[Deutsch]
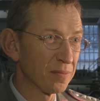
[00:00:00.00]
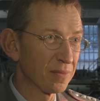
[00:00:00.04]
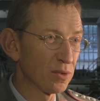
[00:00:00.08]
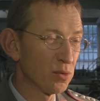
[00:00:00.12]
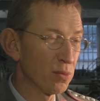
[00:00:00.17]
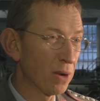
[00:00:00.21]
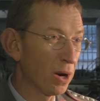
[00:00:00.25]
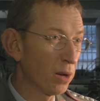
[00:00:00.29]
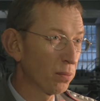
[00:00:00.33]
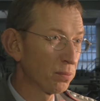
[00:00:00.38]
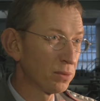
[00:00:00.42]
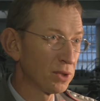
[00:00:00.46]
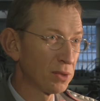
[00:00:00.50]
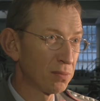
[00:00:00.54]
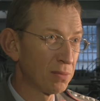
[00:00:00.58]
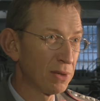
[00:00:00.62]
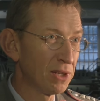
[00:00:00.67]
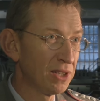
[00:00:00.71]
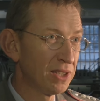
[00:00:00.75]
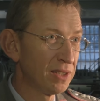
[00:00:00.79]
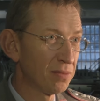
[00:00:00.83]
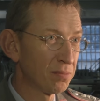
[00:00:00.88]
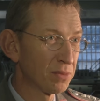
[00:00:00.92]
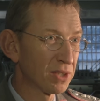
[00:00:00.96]
überhaupt nicht
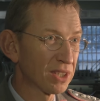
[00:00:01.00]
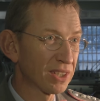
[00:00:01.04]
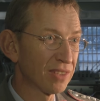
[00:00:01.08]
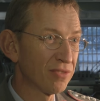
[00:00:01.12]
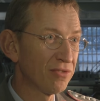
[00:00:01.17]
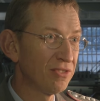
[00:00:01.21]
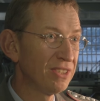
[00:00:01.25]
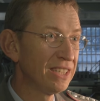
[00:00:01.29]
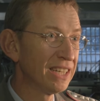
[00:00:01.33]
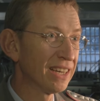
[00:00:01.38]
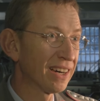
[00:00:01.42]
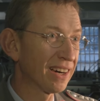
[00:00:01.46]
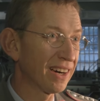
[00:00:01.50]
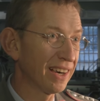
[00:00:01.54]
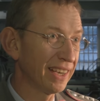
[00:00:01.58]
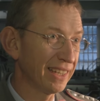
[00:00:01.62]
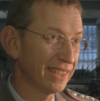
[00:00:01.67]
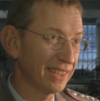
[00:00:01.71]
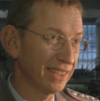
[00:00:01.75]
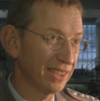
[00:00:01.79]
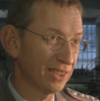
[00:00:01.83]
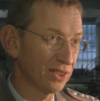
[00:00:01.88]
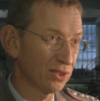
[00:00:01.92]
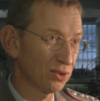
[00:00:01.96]
beliebte
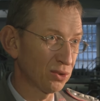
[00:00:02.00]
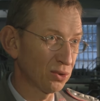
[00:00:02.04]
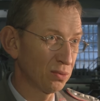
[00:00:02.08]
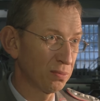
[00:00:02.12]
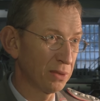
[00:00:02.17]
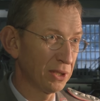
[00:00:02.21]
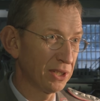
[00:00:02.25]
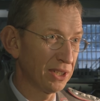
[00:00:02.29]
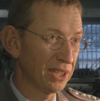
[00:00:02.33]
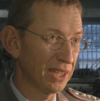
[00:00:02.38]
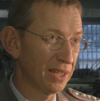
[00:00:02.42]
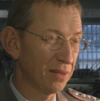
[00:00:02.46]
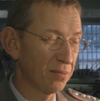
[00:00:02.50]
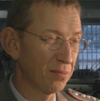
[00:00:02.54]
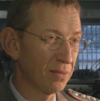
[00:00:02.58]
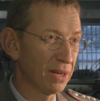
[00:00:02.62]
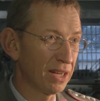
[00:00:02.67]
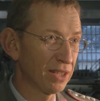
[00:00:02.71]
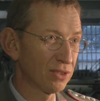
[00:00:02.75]
Revierreinigen zu übernehmen.